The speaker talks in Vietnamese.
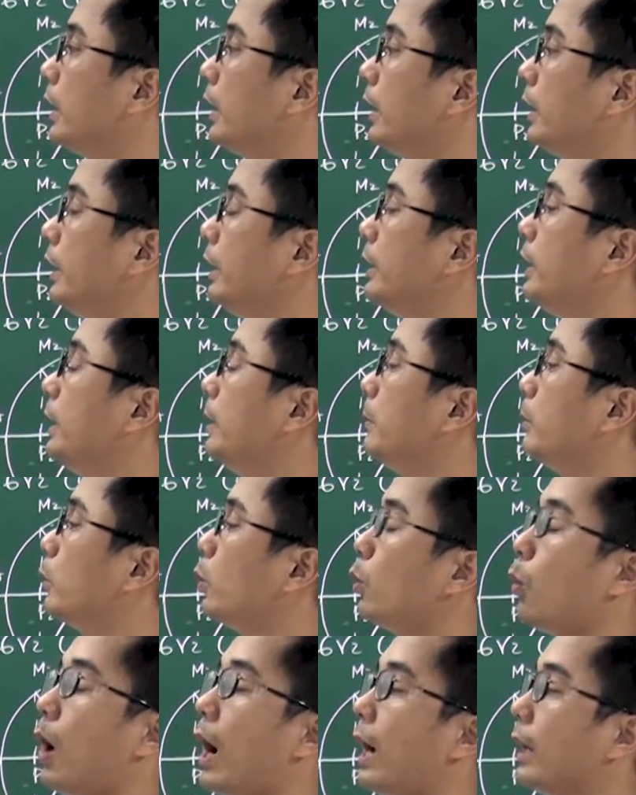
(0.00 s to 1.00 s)
đi
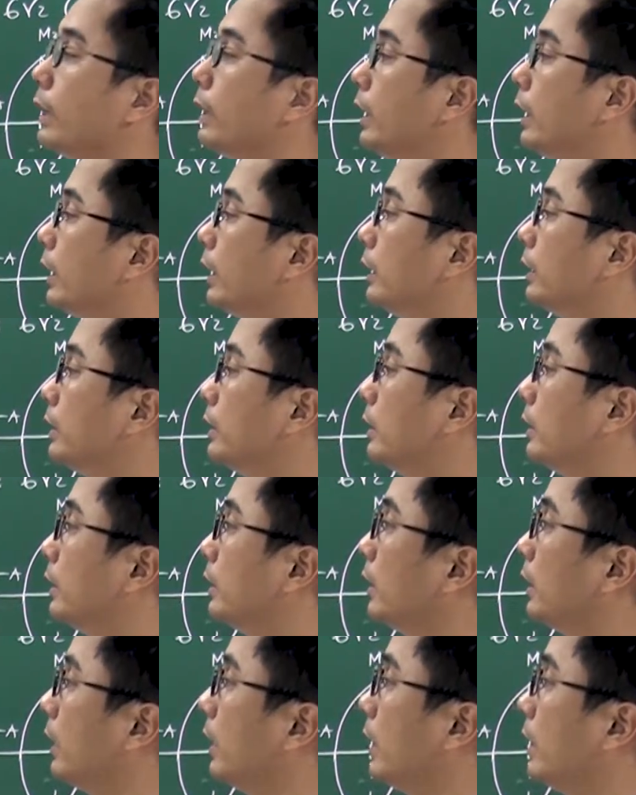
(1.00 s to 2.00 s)
tìm quãng đường
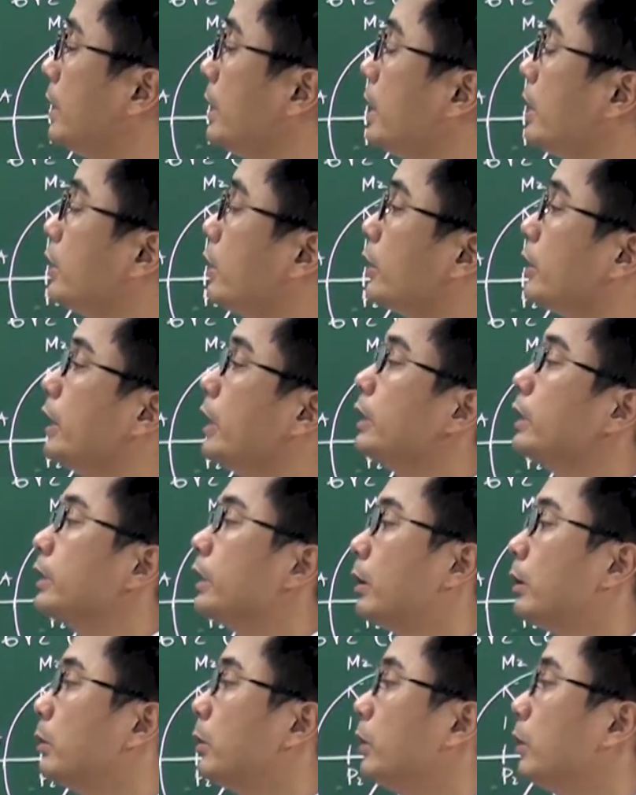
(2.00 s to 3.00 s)
lớn nhất, nhỏ nhất
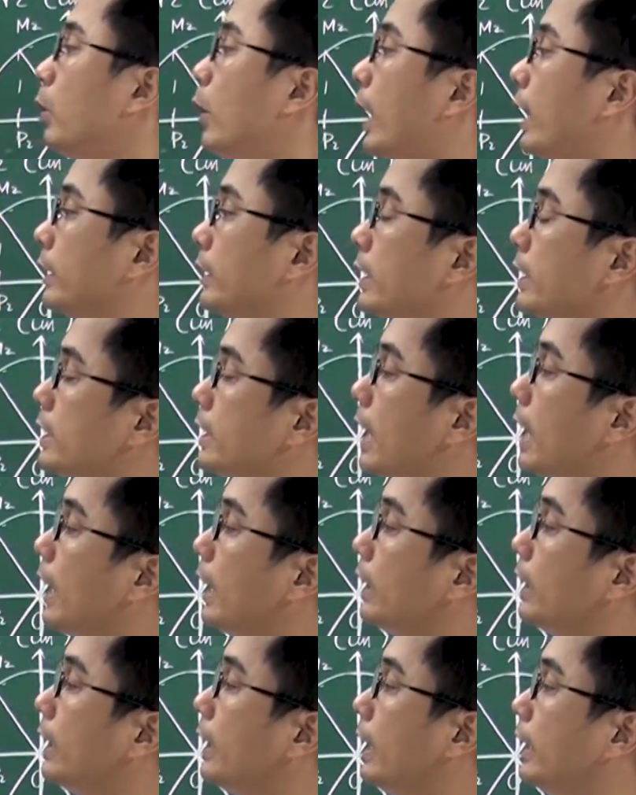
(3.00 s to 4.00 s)
trong cái khoảng thời
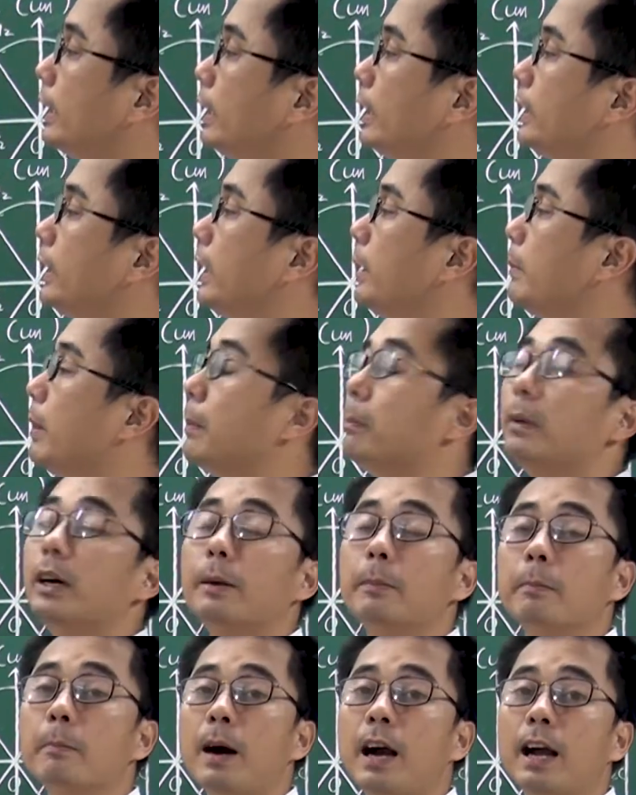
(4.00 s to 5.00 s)
gian delta t bằng
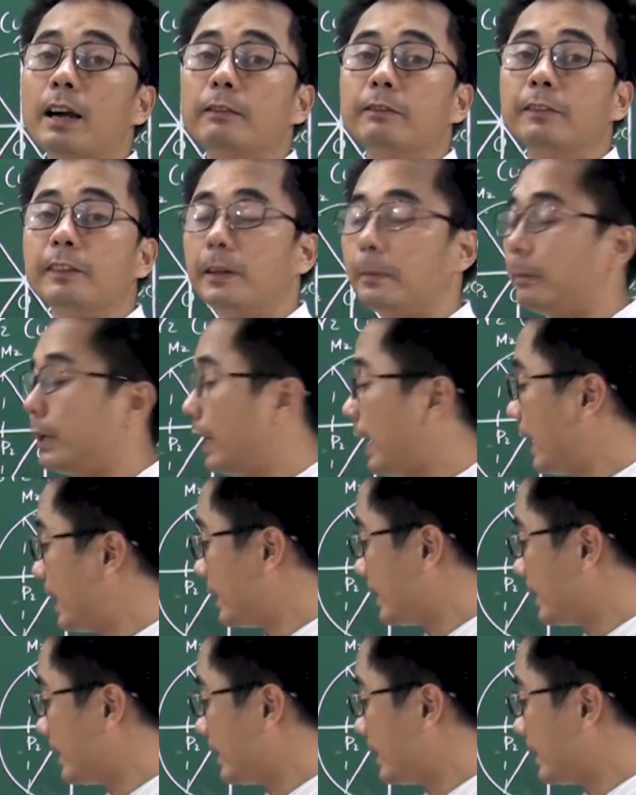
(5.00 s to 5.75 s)
13/12